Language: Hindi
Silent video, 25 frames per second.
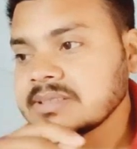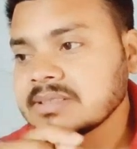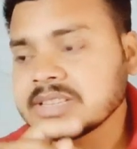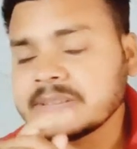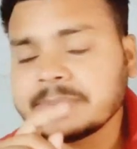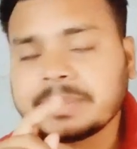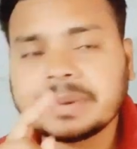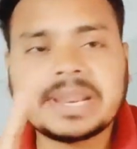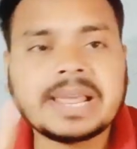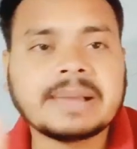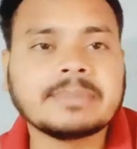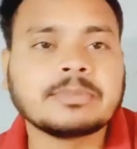
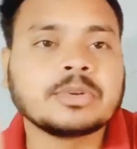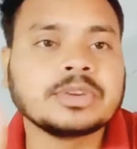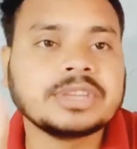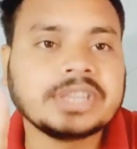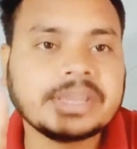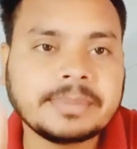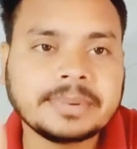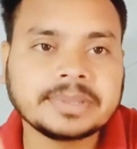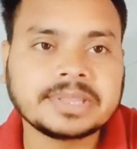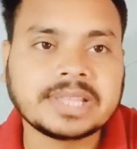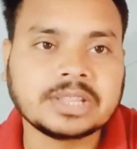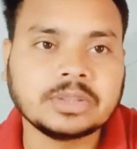सबसे पहले आपको
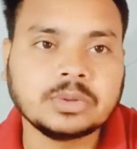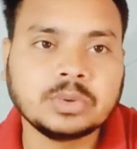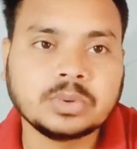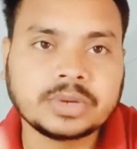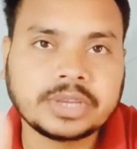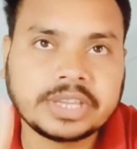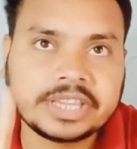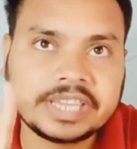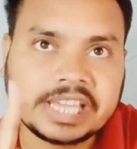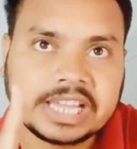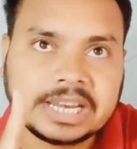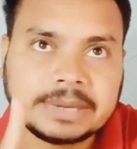ये बता
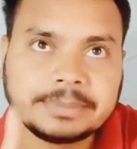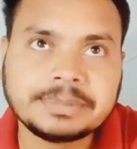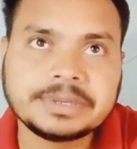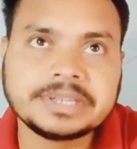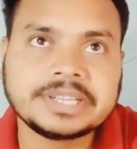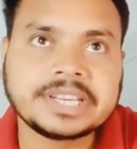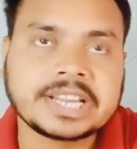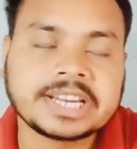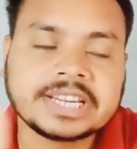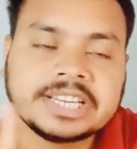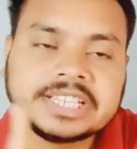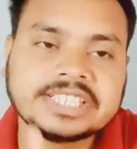दूँ कि ए
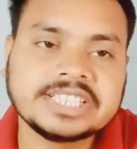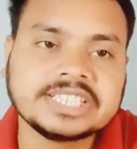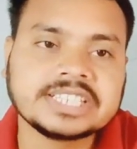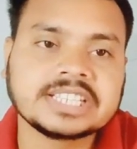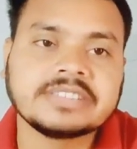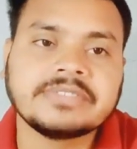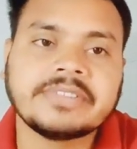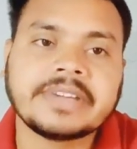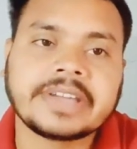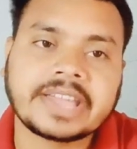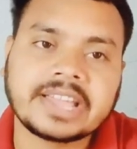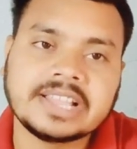
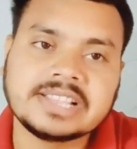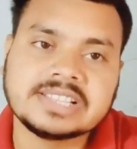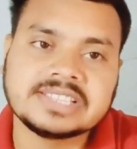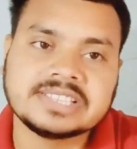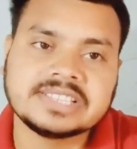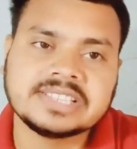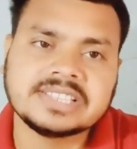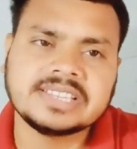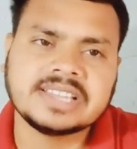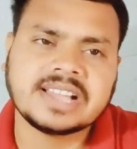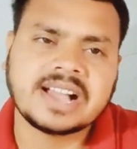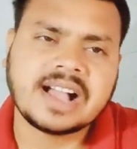टेक्नीशियन की
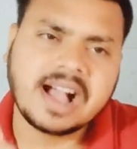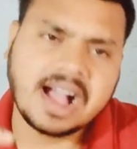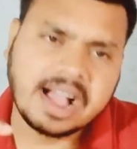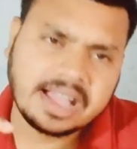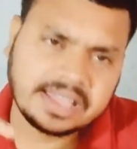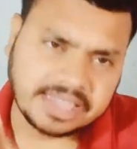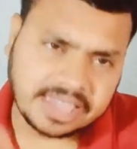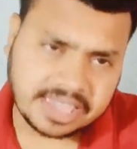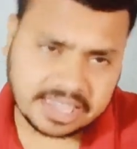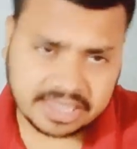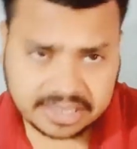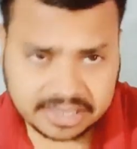वैकेंसी
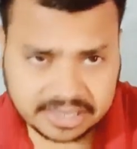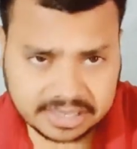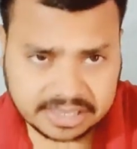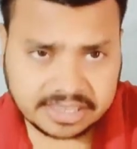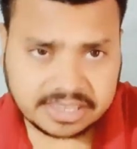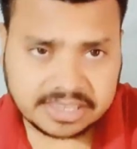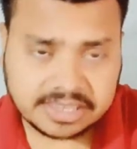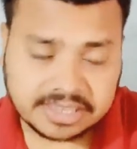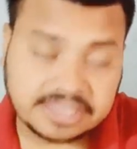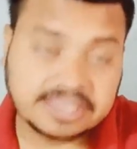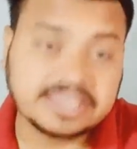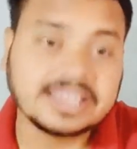
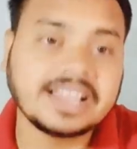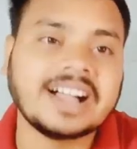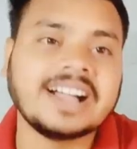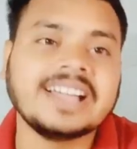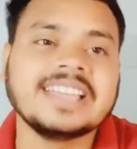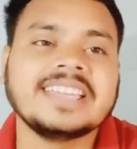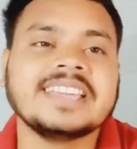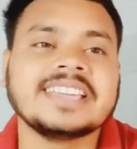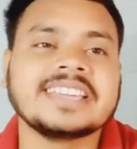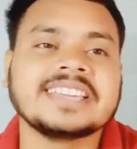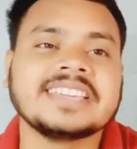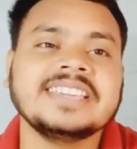आएगी ही
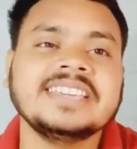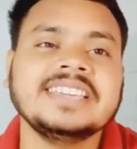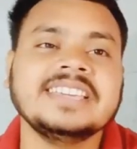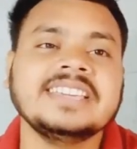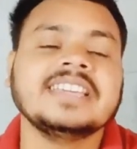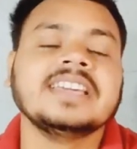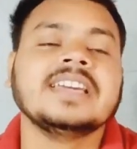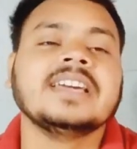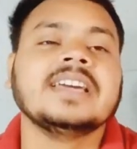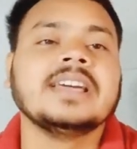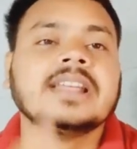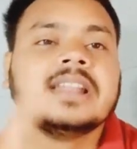
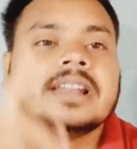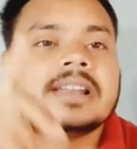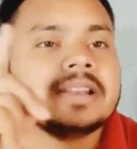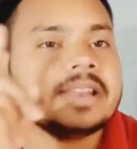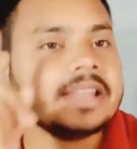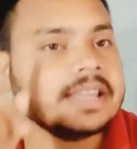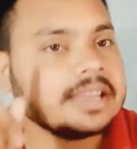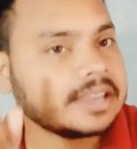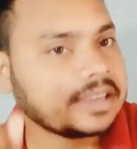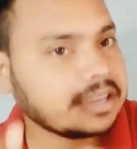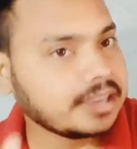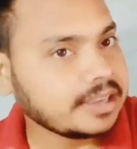आएगी
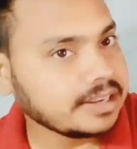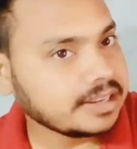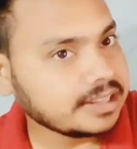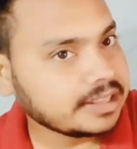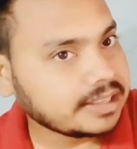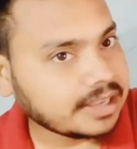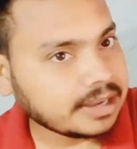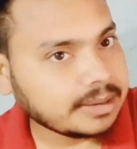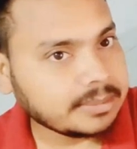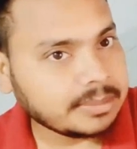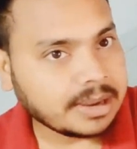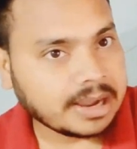लेकिन
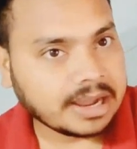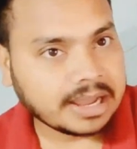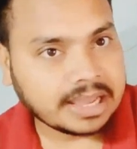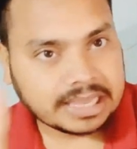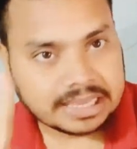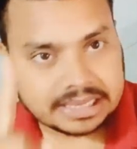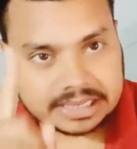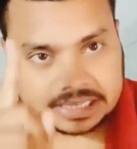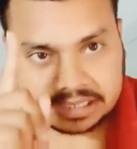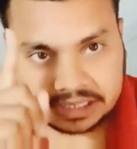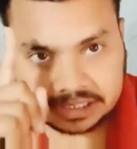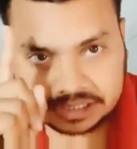कब
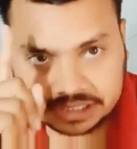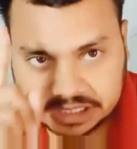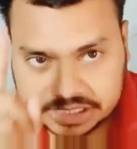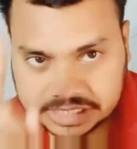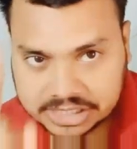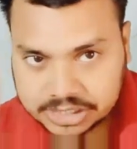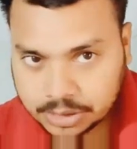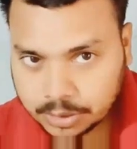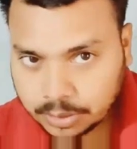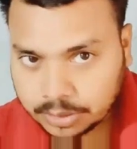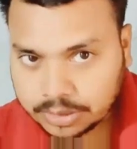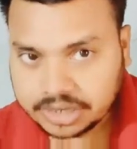आएगी
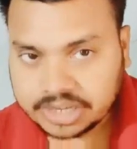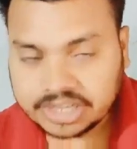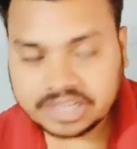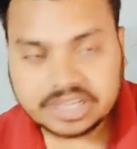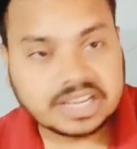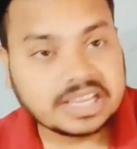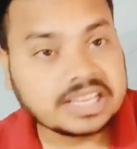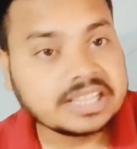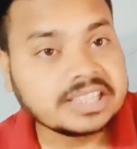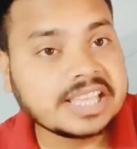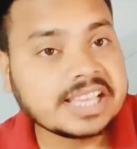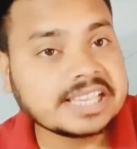ये सियोरिटी
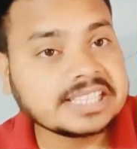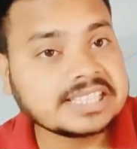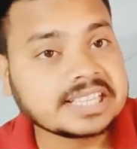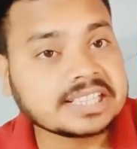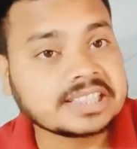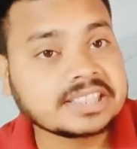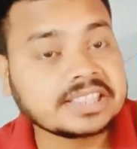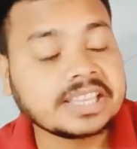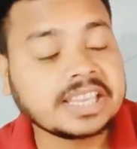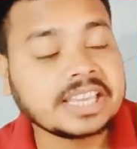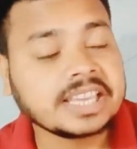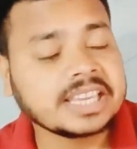नहीं दे
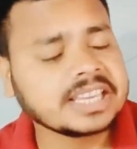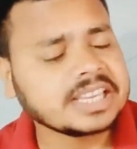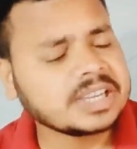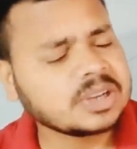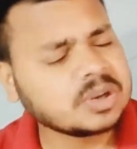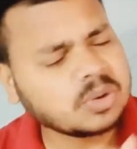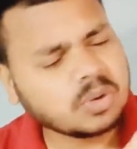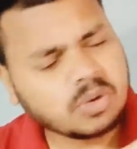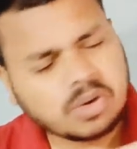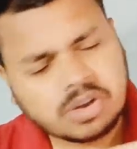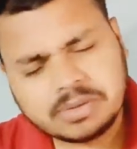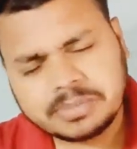सकते हैं
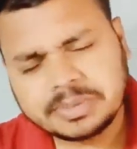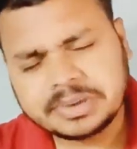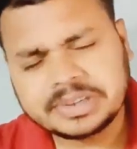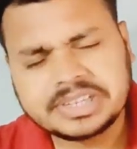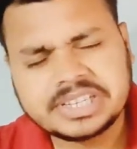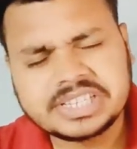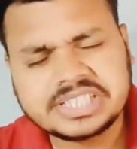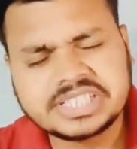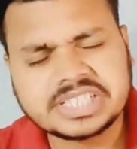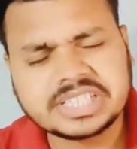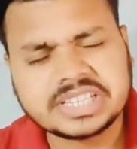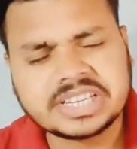कोई भी
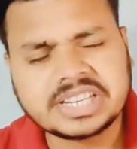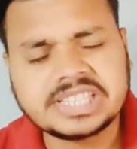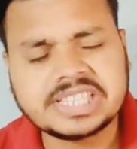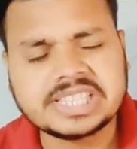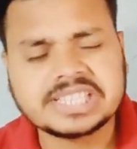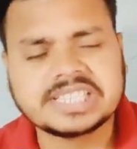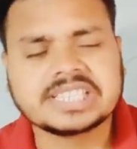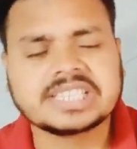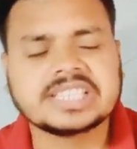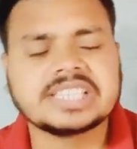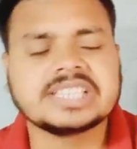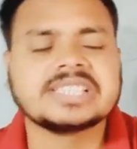टीचर नहीं
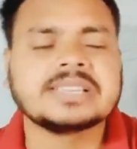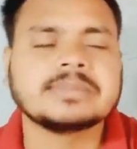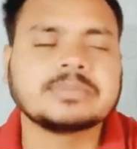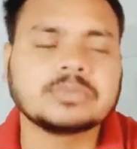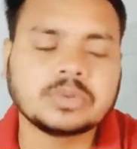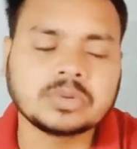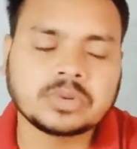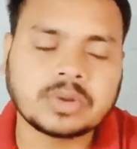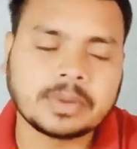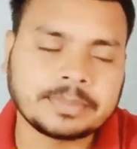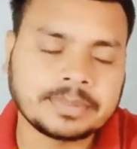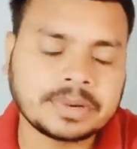दे सकते
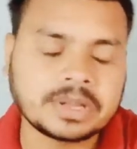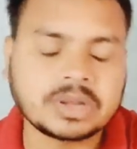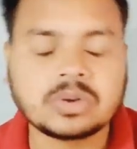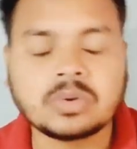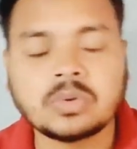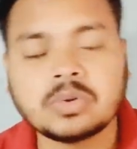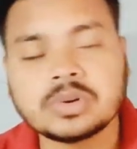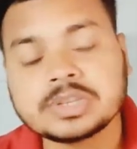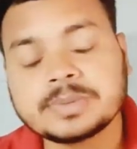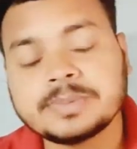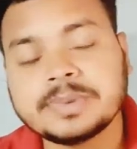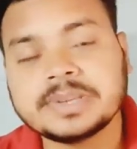सबको अपना
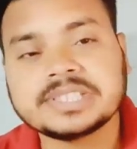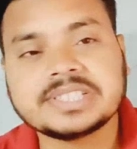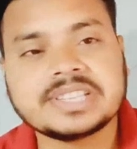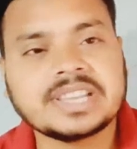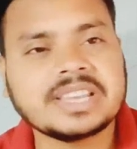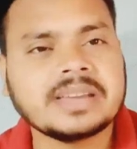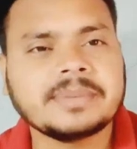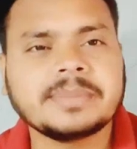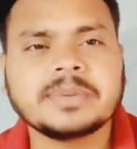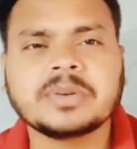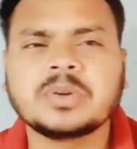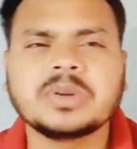कोर्स
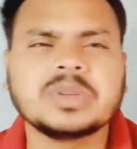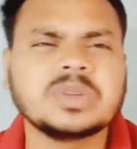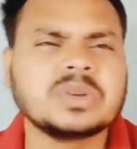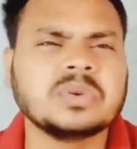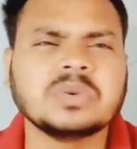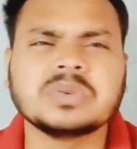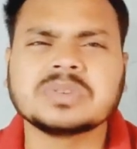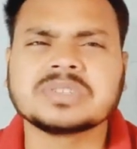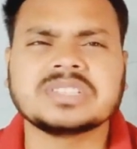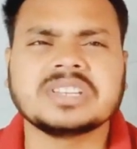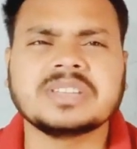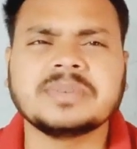बेचना है हमें कोई
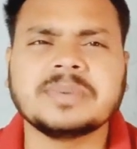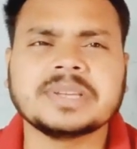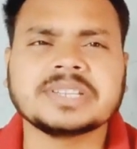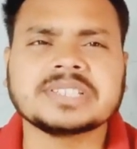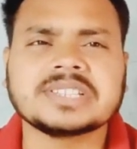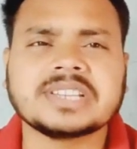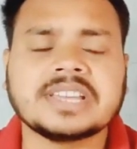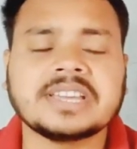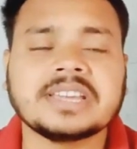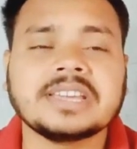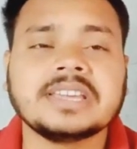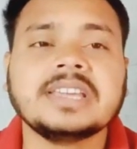कोर्स नहीं
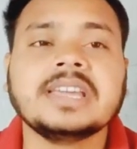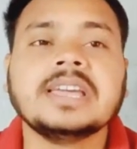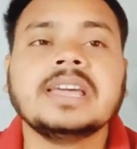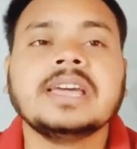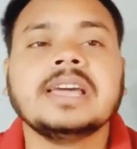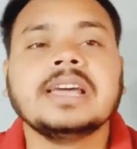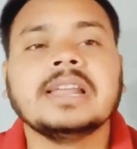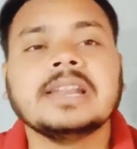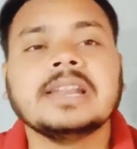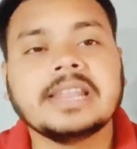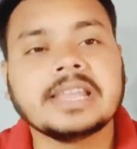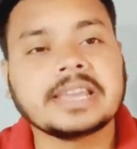बेचना है
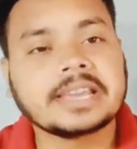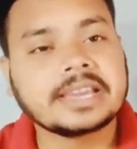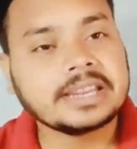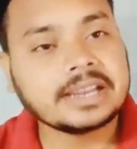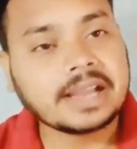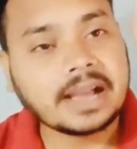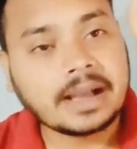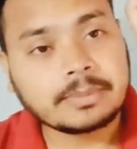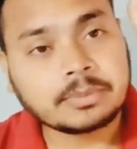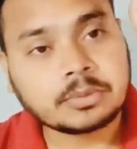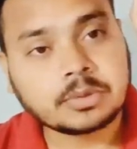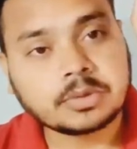
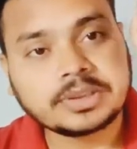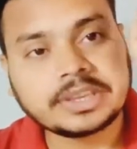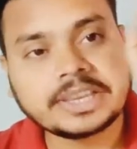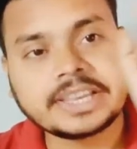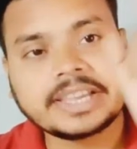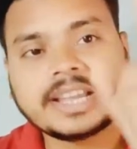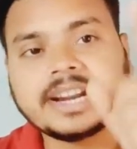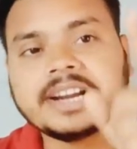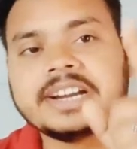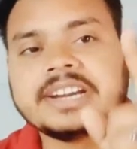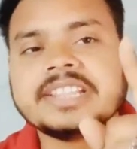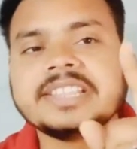लेकिन आपको ये
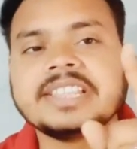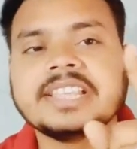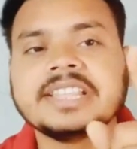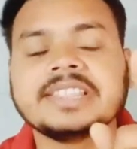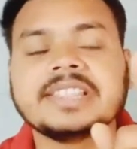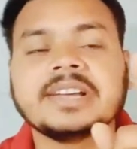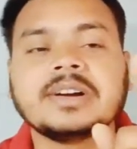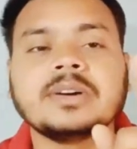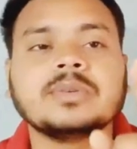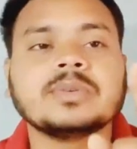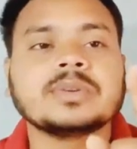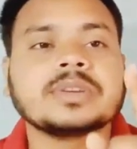गारंटी
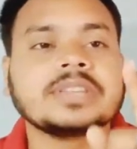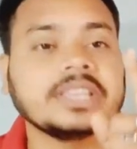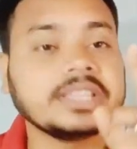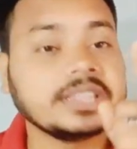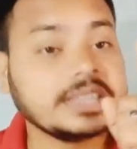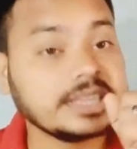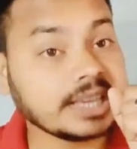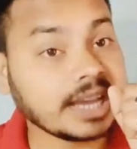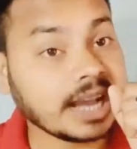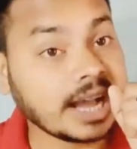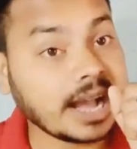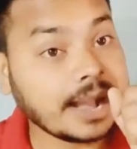देता हूँ कि
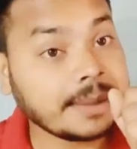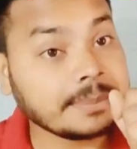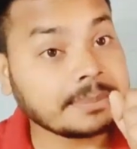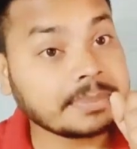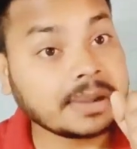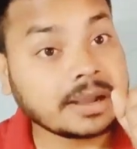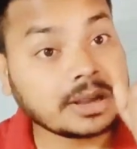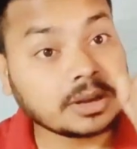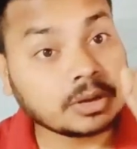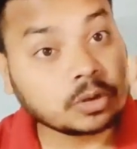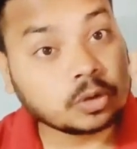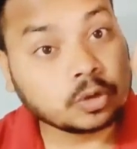यदि
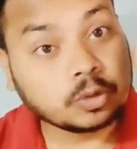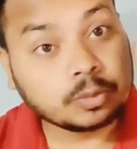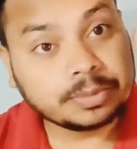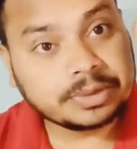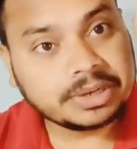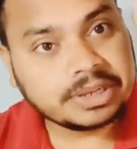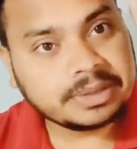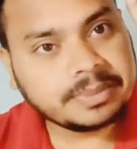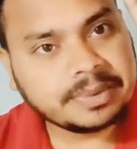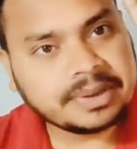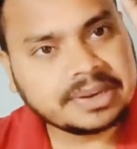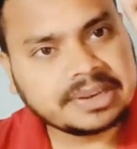आपका
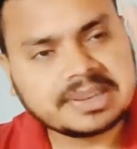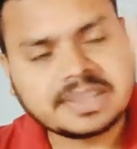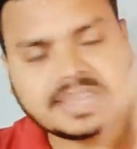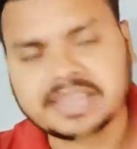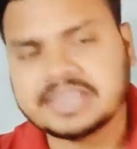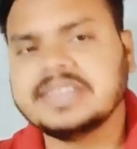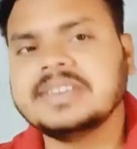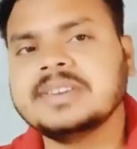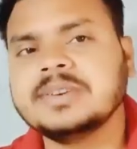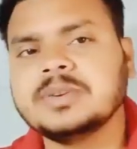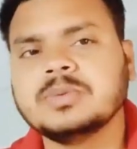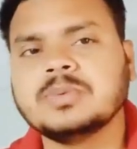ग्रुप डी में
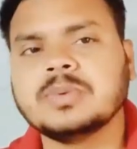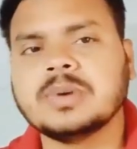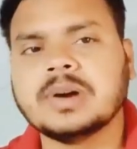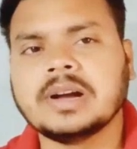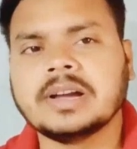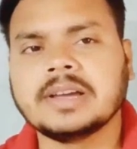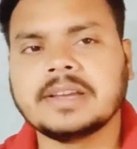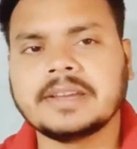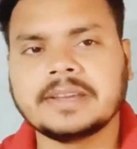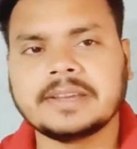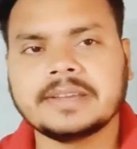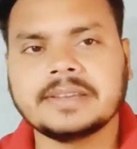नहीं
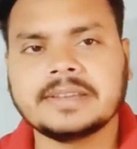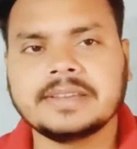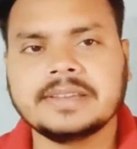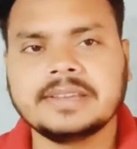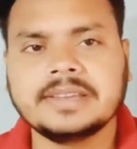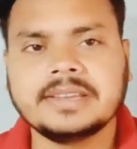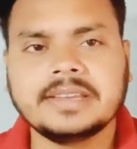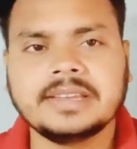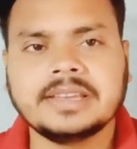हुआ है